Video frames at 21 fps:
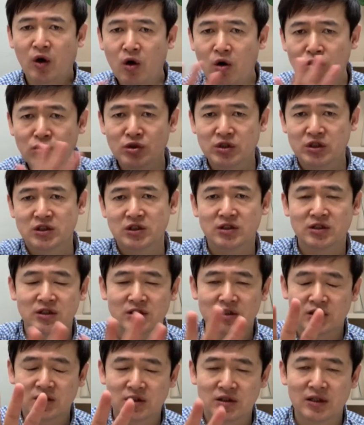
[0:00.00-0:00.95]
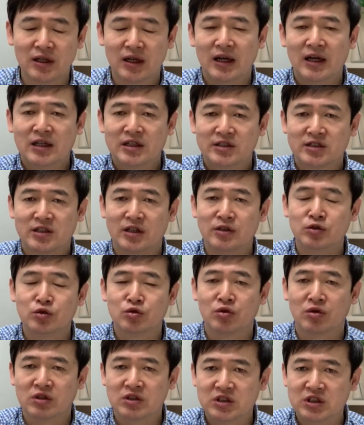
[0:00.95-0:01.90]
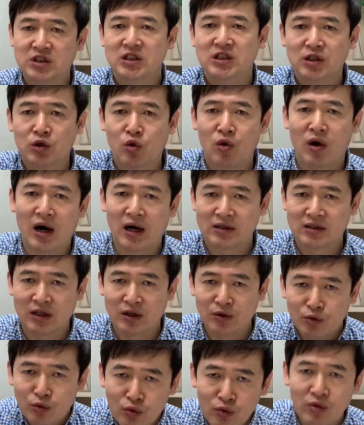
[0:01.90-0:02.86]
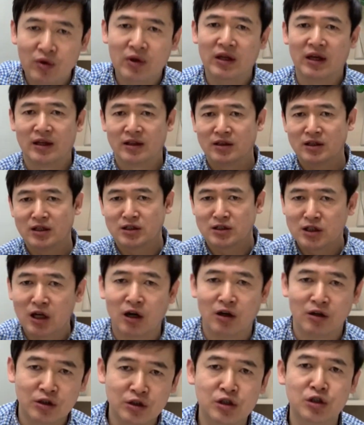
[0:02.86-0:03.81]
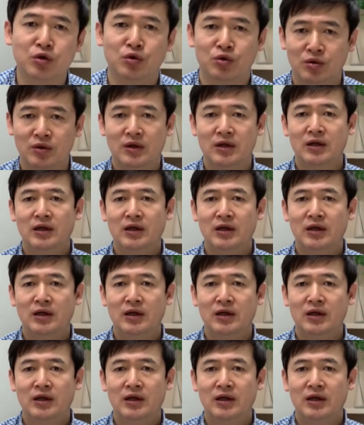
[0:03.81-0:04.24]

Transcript: 都是神所计划的预言的成就。